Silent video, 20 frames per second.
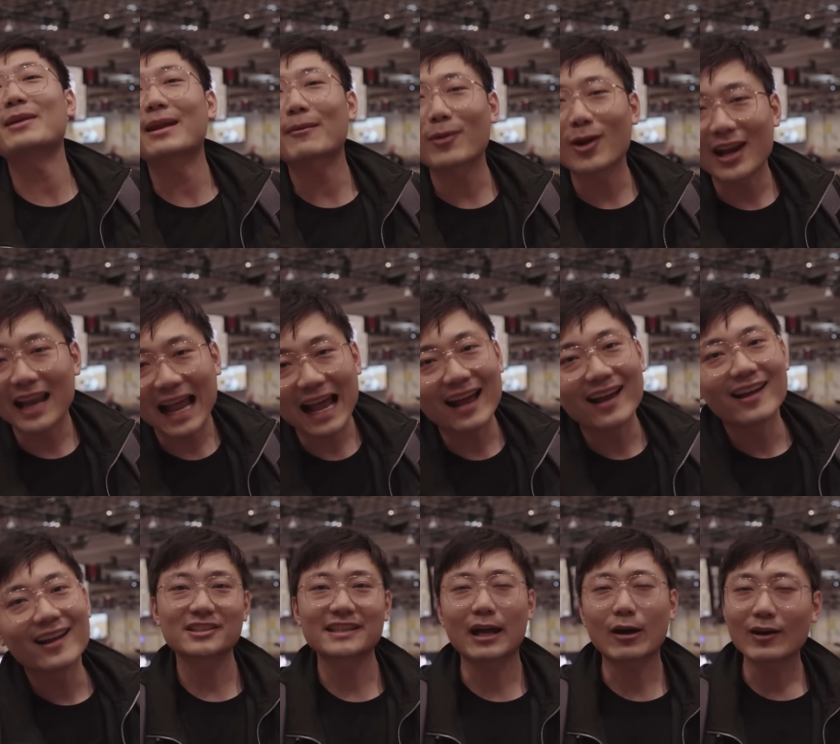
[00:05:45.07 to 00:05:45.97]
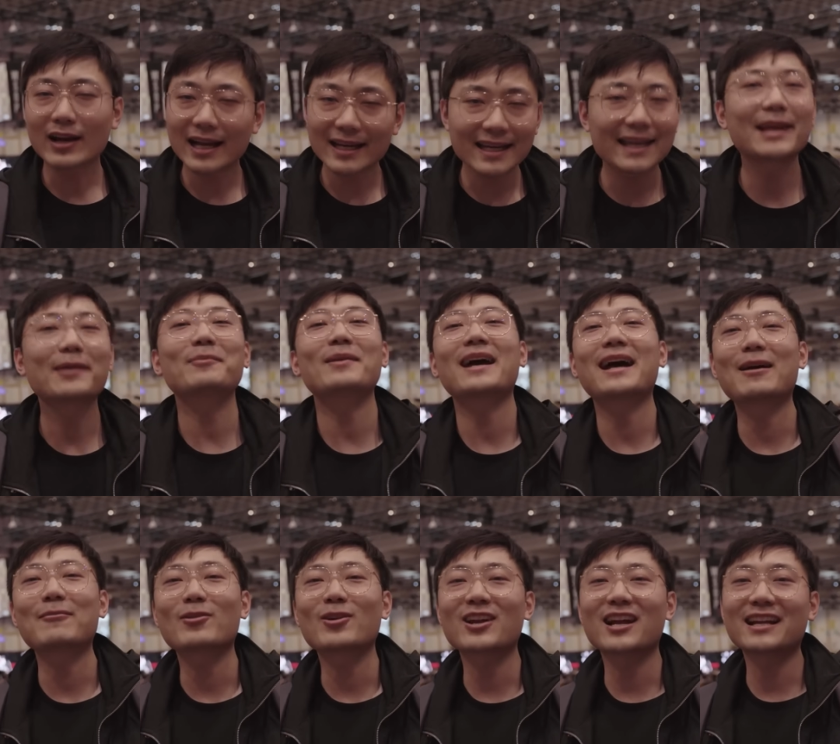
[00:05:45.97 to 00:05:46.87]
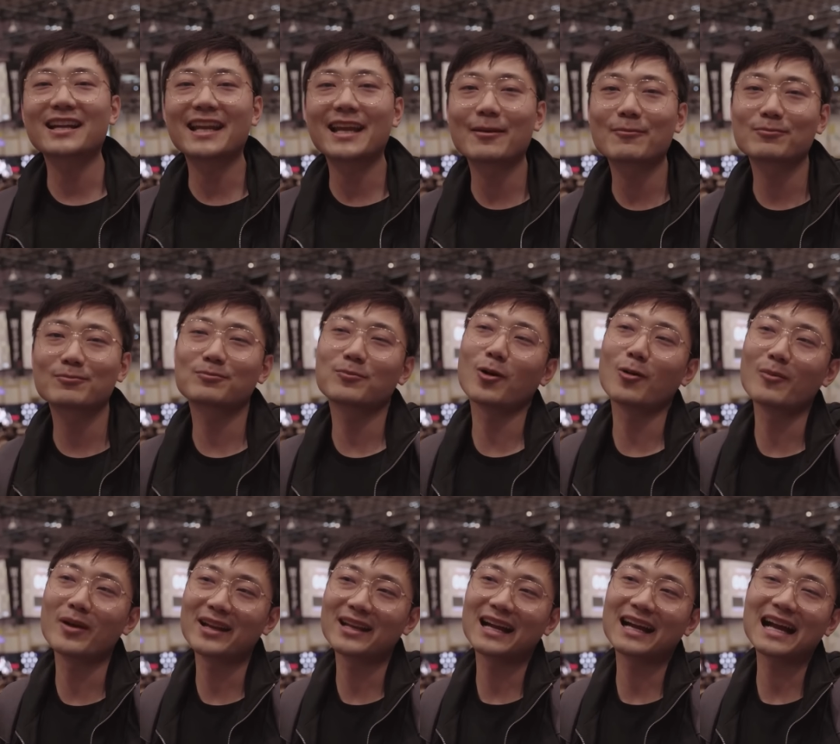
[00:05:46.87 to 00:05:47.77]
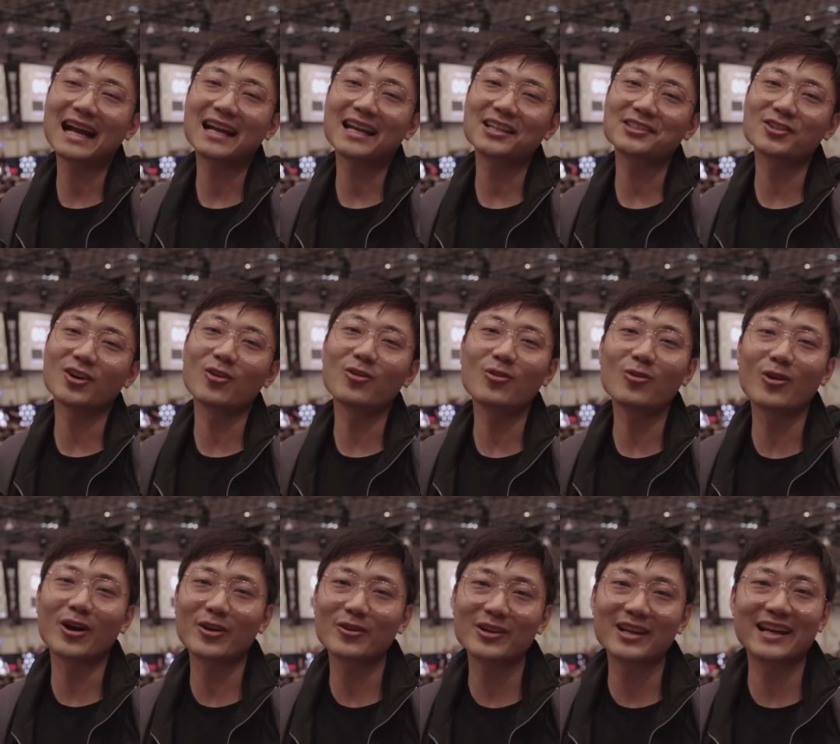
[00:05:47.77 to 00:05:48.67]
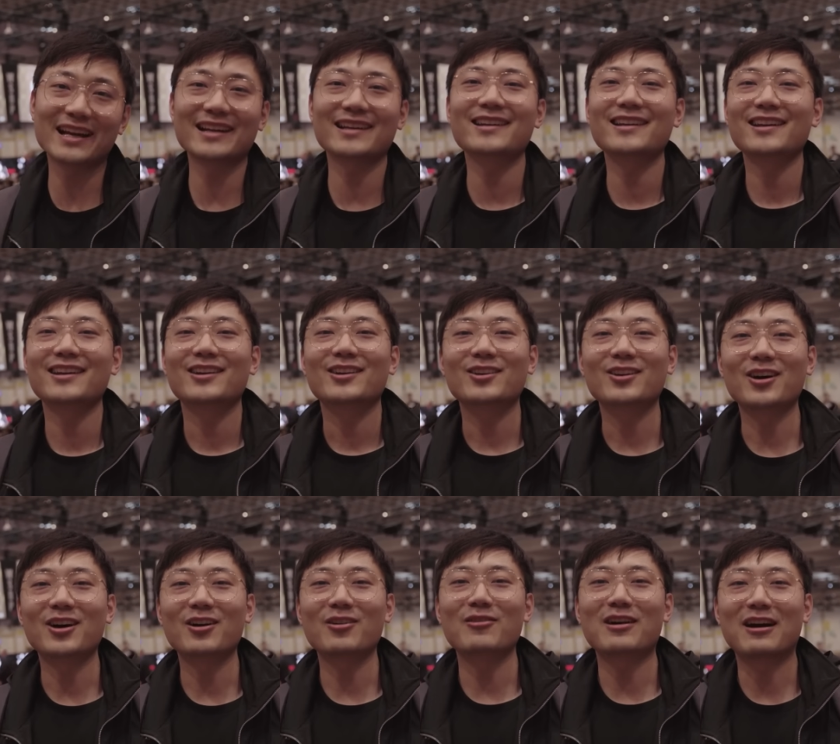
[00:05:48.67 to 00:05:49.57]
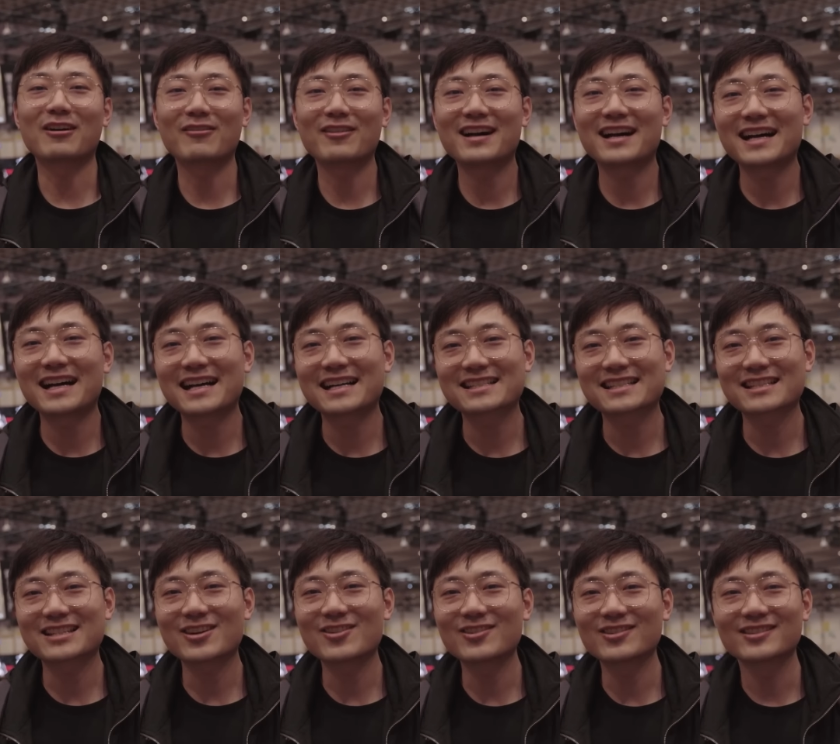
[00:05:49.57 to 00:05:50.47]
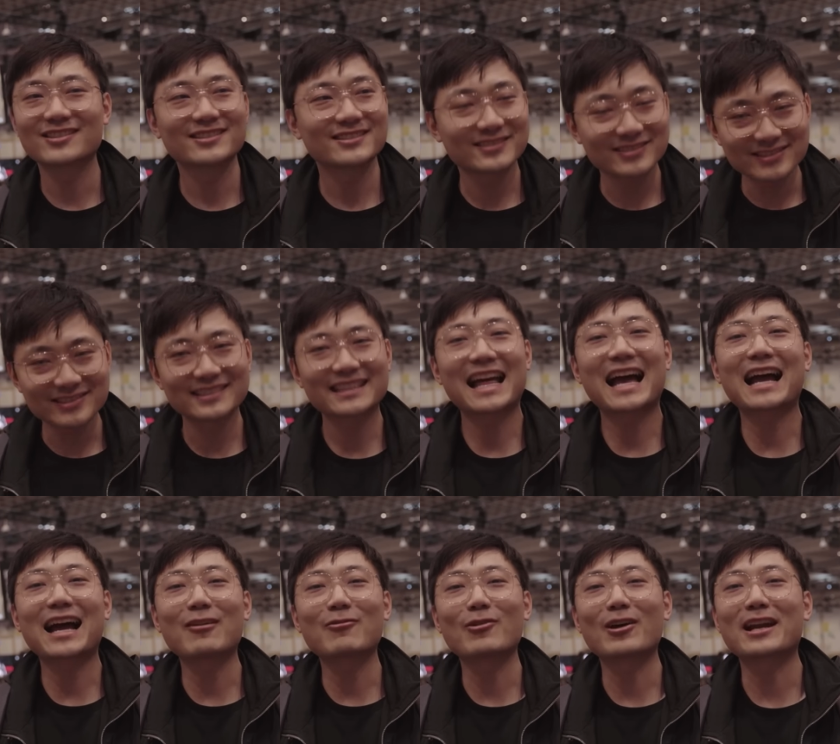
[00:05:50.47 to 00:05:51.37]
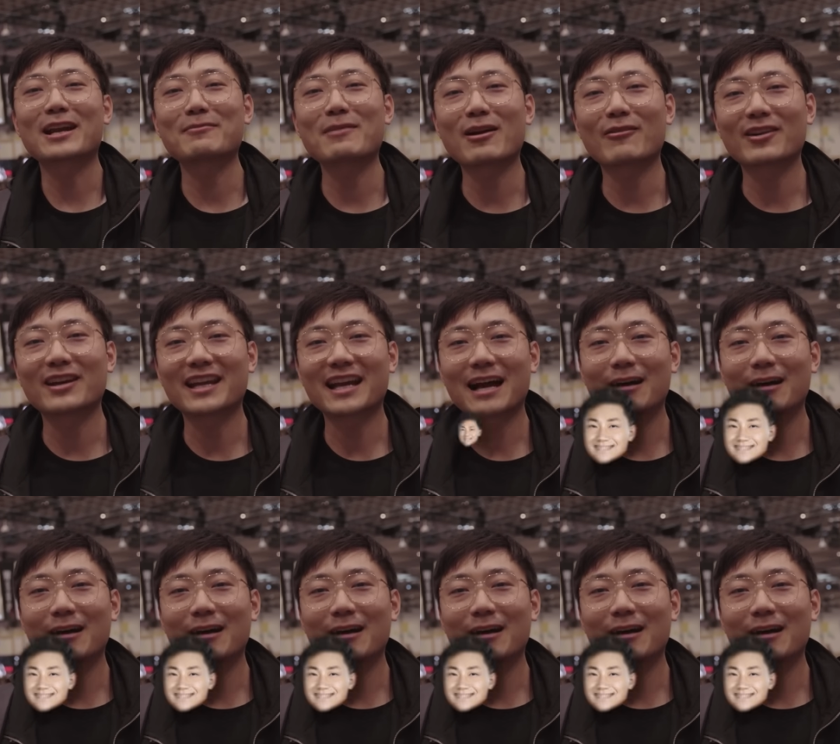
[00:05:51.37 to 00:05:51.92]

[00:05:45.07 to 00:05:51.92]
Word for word: ไปเรียบร้อยแล้ว แต่ค่อนข้างดีฟนะครับ ค่อนข้างดีฟผมเองยังฆ่าได้ 2 หัวอยู่เลย ก็หวังว่าจะต้องลากข้าหัวให้ได้มากกว่านี้